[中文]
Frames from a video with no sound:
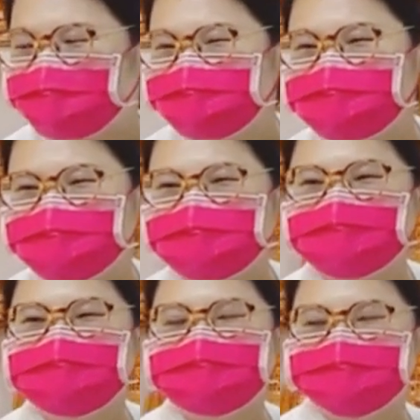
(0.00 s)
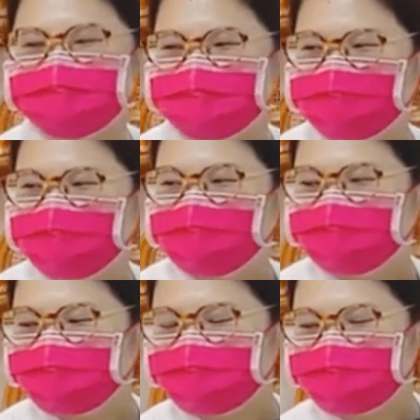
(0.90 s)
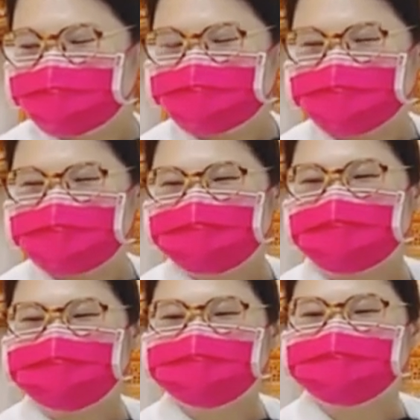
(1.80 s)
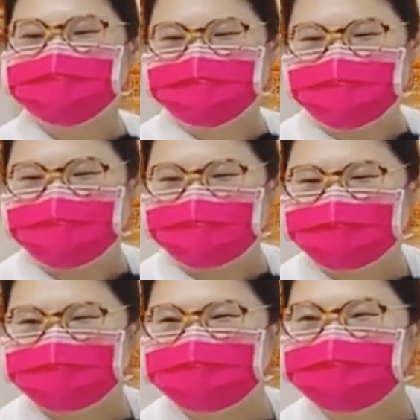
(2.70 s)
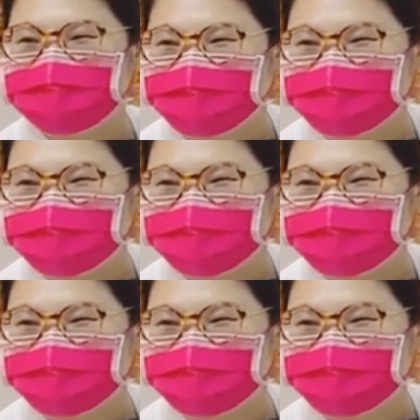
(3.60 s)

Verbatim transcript: 为这一盖有的就三百六百不等啊，对不对？